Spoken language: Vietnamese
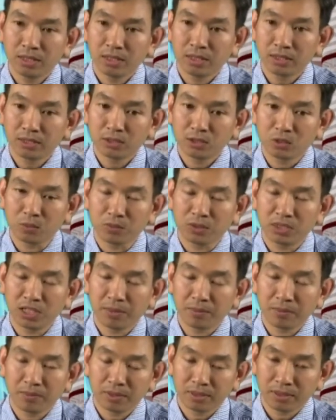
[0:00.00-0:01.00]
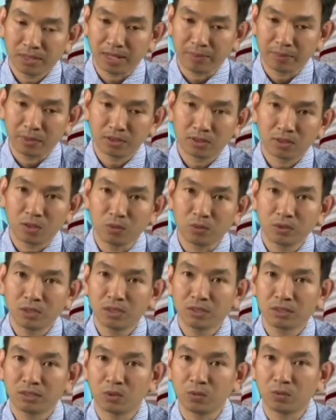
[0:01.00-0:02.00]
rách sụn chêm, làm cho tổn
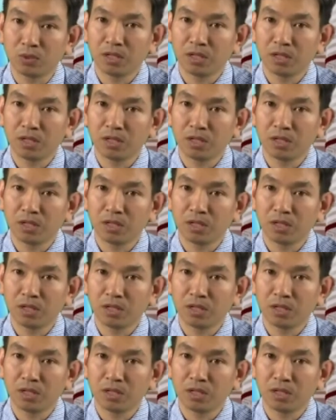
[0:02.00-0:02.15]
thương sụn